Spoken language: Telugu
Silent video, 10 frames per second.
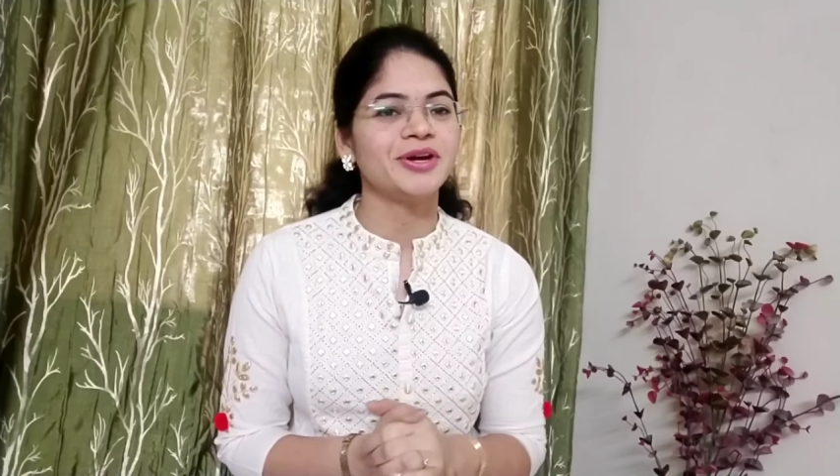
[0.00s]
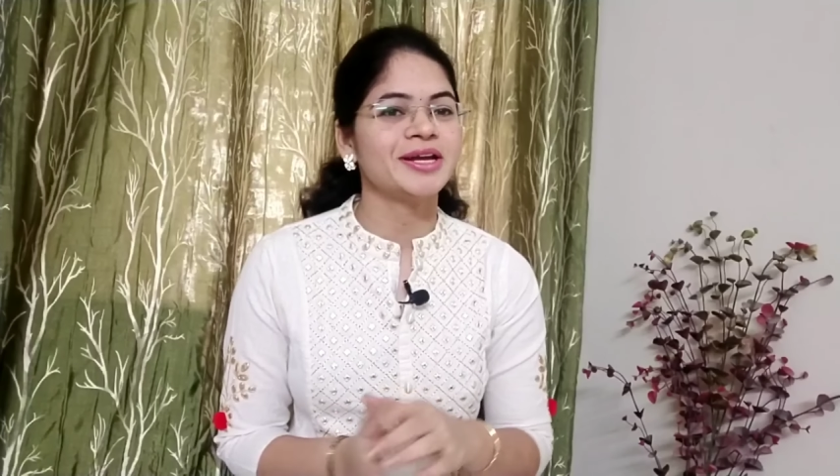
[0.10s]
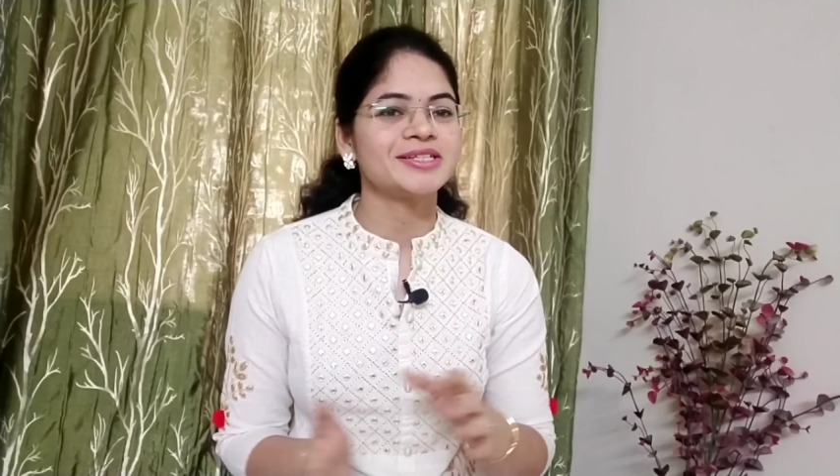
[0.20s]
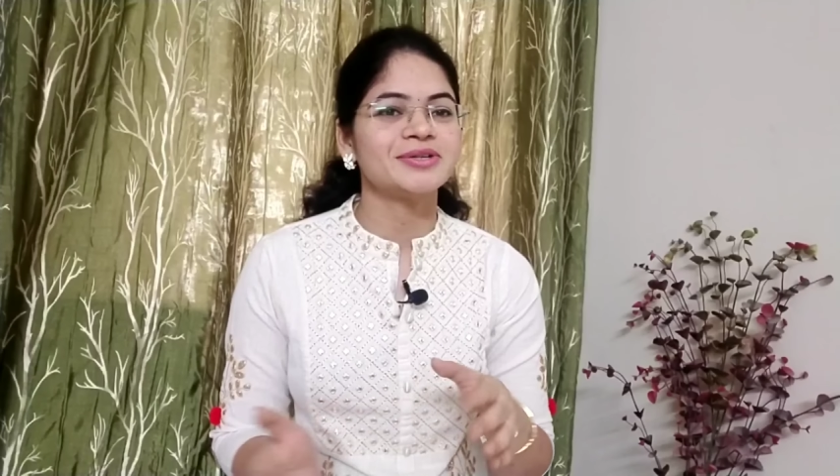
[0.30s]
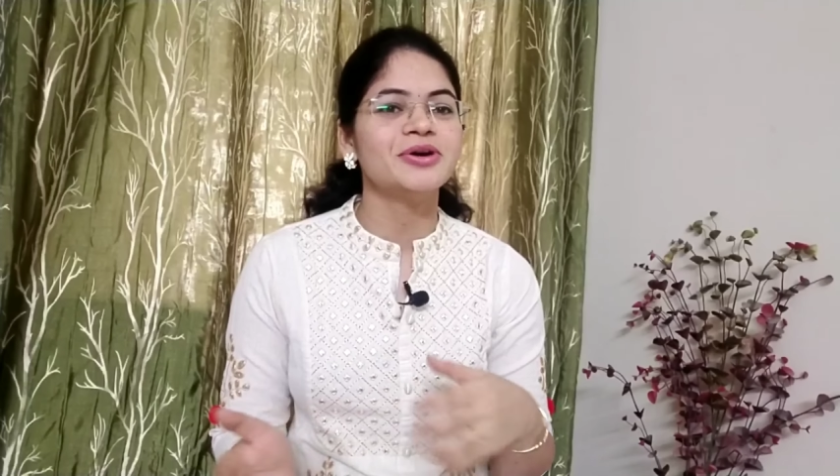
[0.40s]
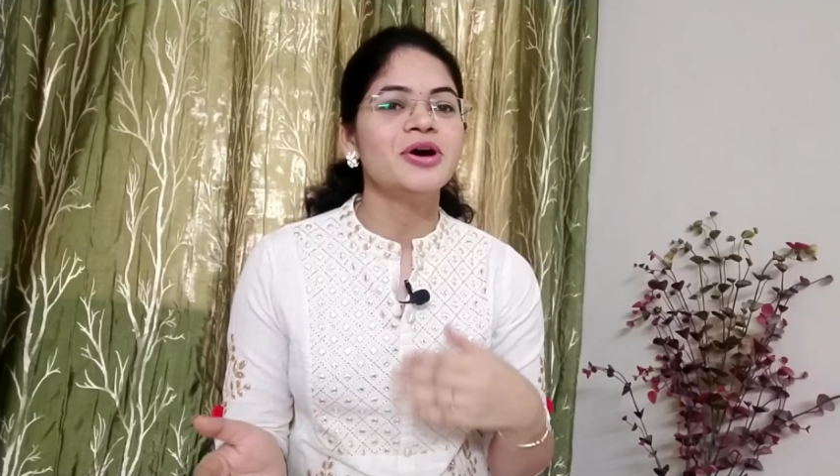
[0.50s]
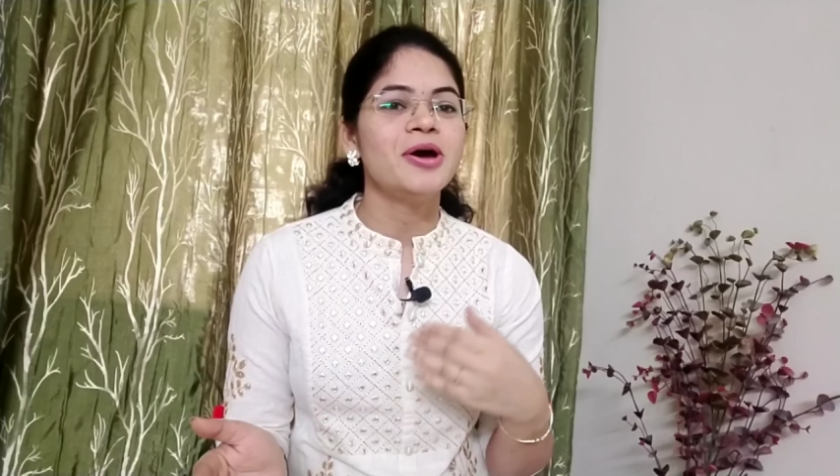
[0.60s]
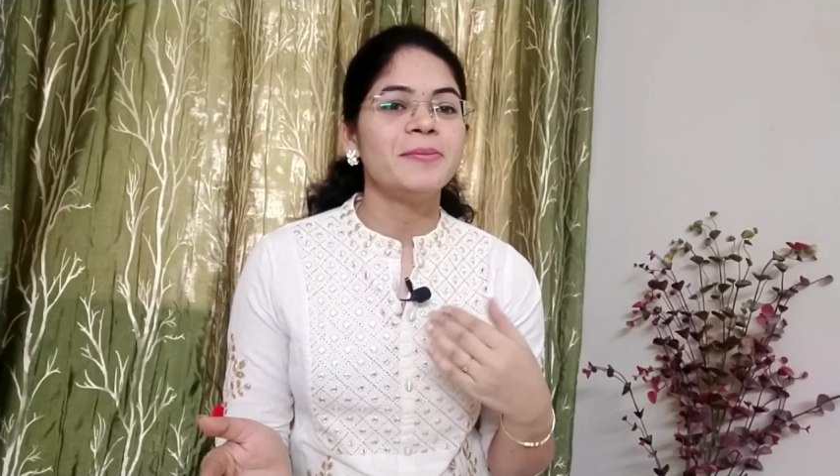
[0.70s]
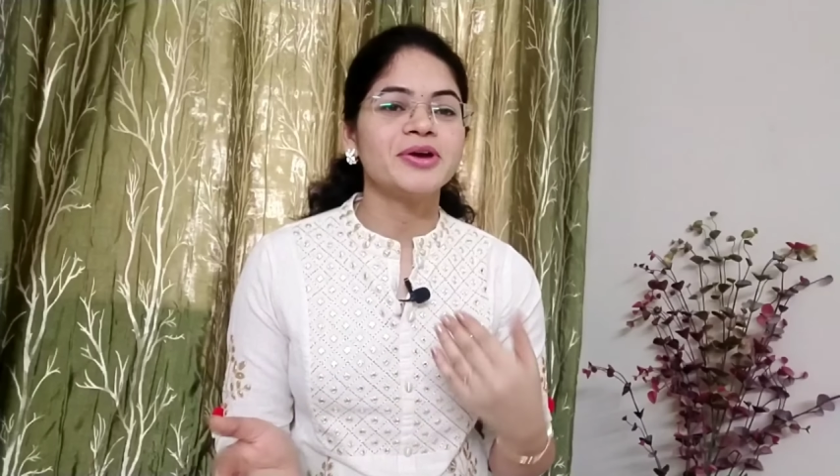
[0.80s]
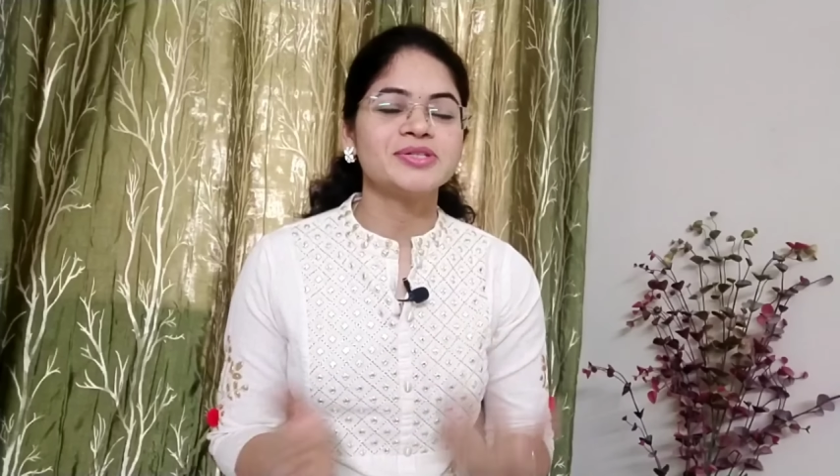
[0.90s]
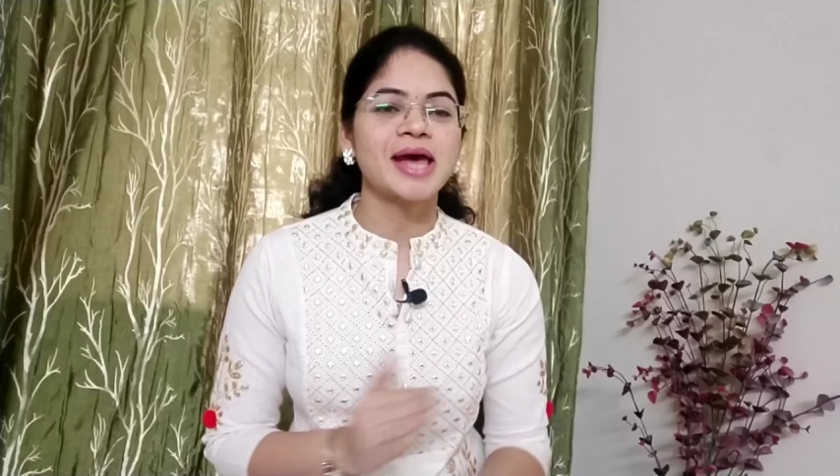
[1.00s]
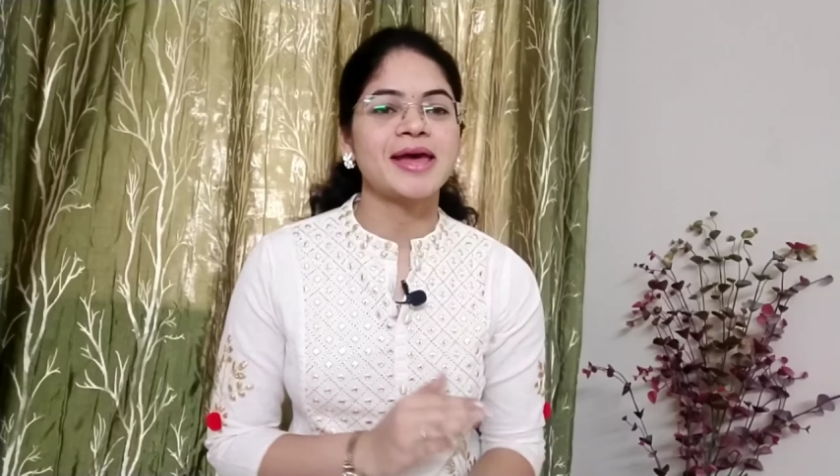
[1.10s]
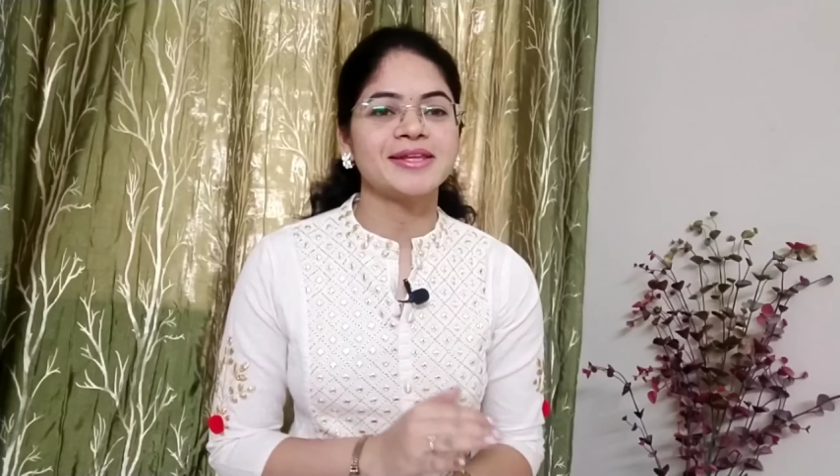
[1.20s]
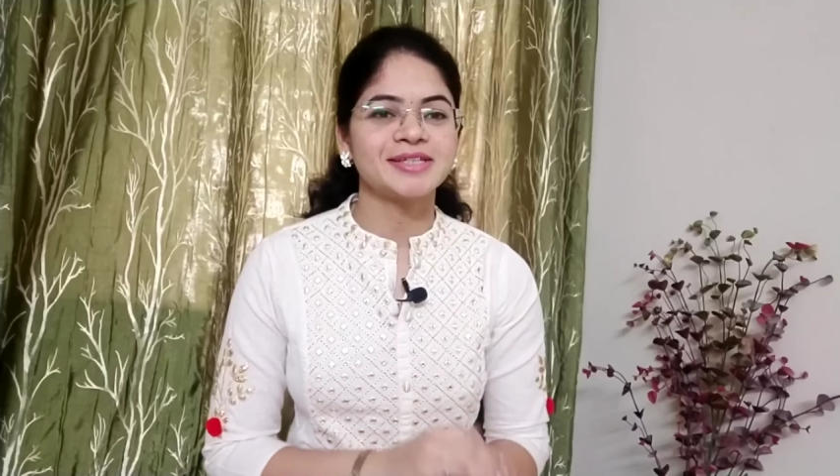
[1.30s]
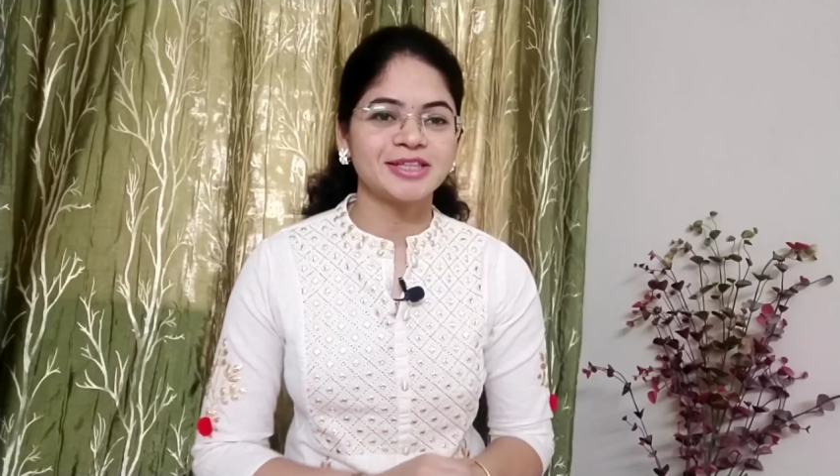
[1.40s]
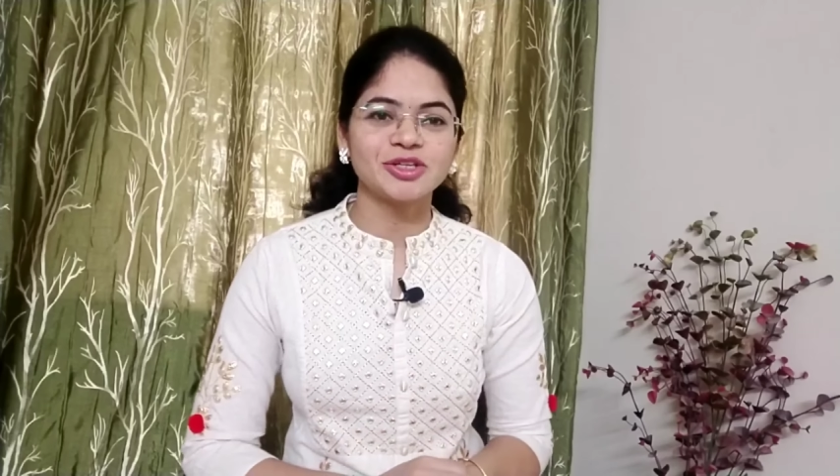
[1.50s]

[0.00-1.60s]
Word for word: నెక్స్ట్ మీకు శారీస్ అయితే